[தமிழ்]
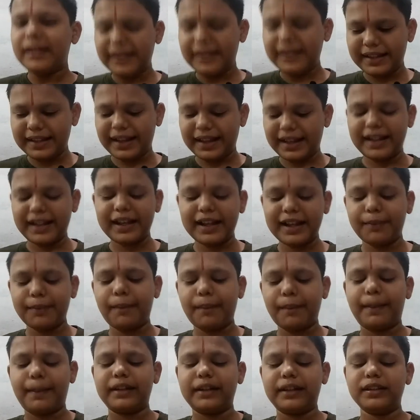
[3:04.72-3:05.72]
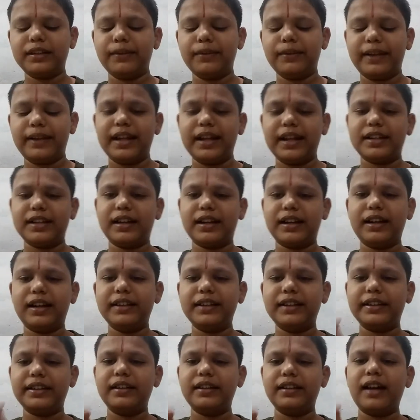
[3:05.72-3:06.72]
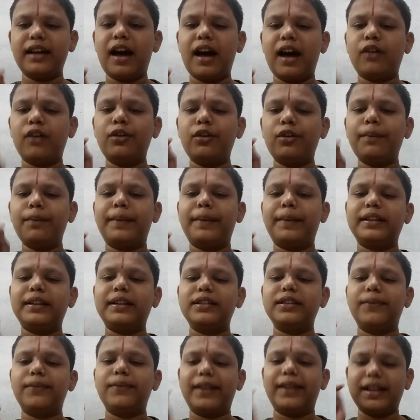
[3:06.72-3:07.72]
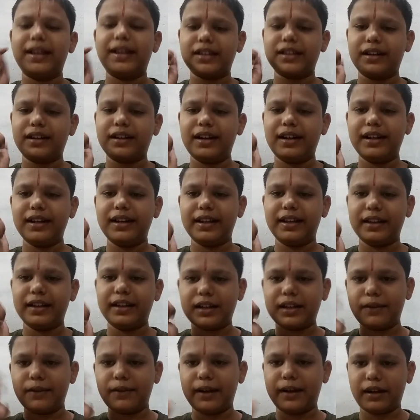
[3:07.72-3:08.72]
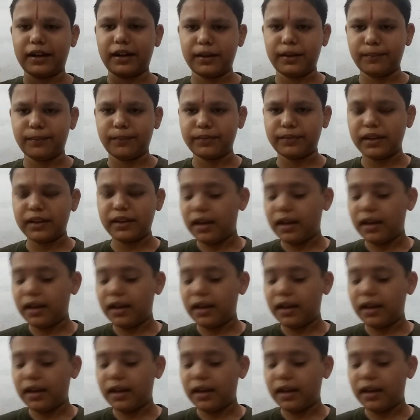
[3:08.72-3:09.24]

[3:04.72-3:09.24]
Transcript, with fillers: இந்த எதுக்கு இப்ப பத்து திவ்யதேசங்கள் திருநாங்கூர் பத்து திவ்யதேசங்கள் எதுக்கு வரணும்